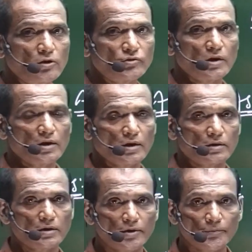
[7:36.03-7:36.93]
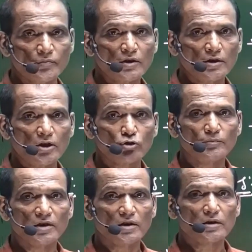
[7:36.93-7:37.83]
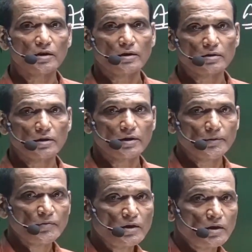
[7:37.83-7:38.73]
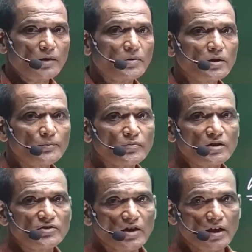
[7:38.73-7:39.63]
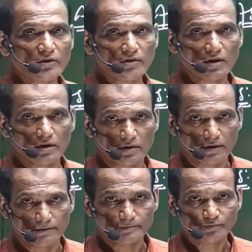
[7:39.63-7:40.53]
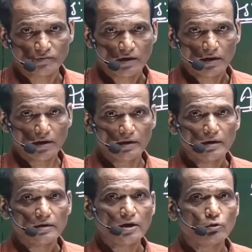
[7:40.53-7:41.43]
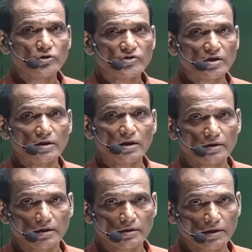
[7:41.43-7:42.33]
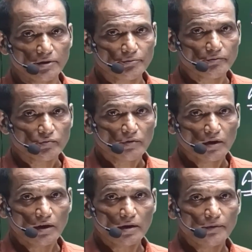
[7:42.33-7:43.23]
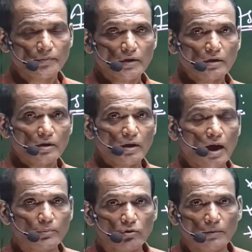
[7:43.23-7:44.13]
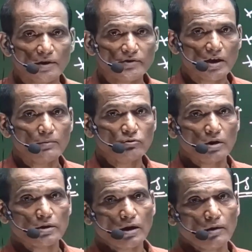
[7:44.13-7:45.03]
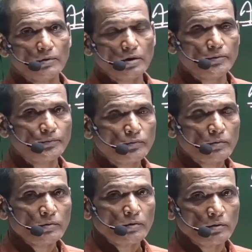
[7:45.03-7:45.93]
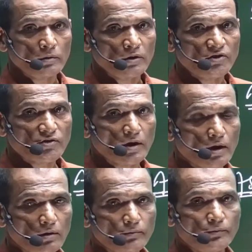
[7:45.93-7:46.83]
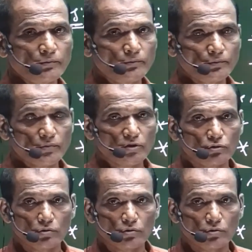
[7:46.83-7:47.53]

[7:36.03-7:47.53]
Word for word: नहीं करते हैं या तो हम लिख के करते हैं या फिर इशारे से करते हैं है ना या कोई सिग्नल देते हैं है ना आपको अभी एग्ज़ाम हुआ था अभी इस साल जो